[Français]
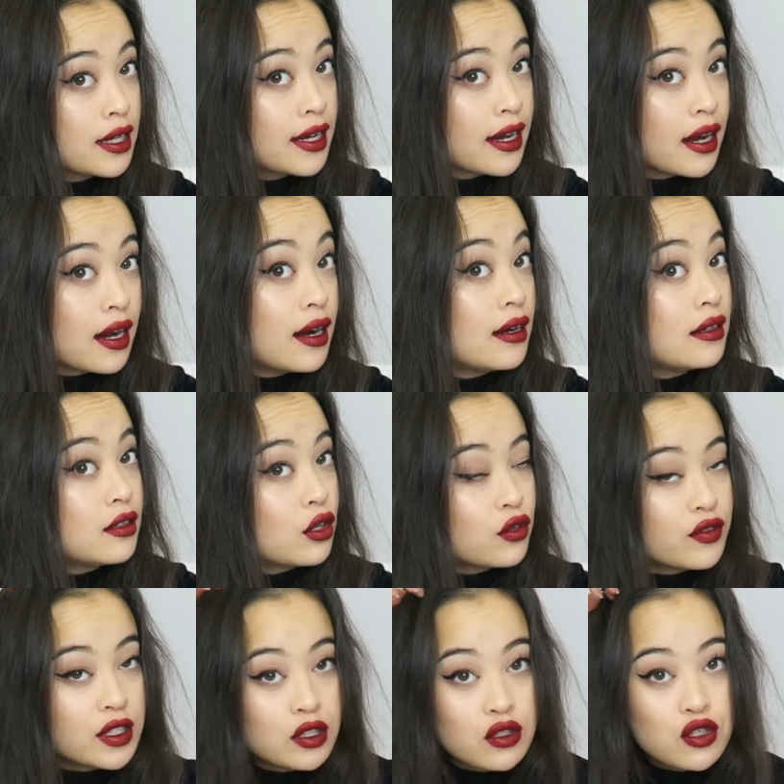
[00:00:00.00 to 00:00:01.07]
gras. En
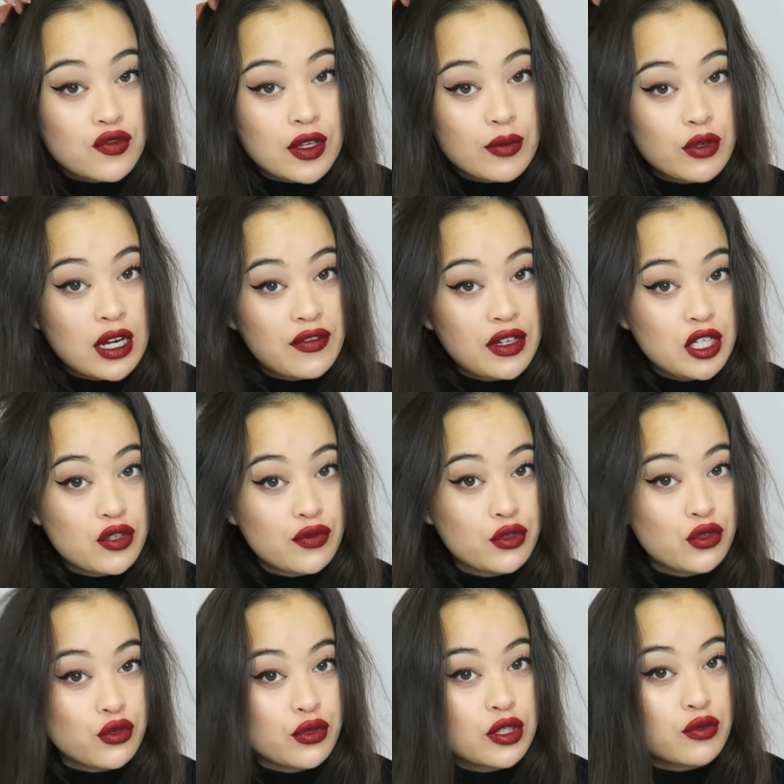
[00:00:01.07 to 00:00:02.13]
fait, je viens de me laver les cheveux,
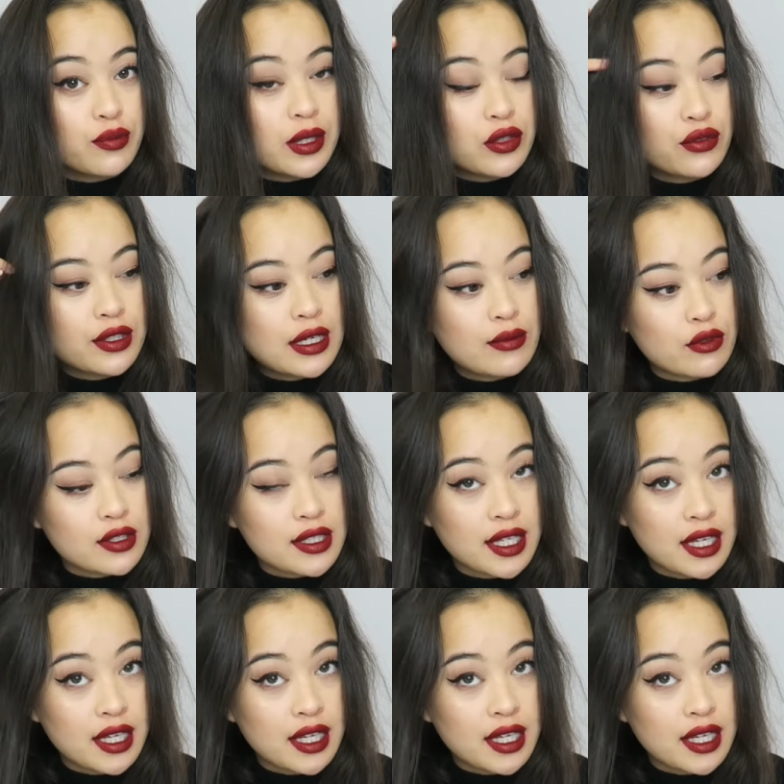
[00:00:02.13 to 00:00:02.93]
du coup, ils sont pas totalement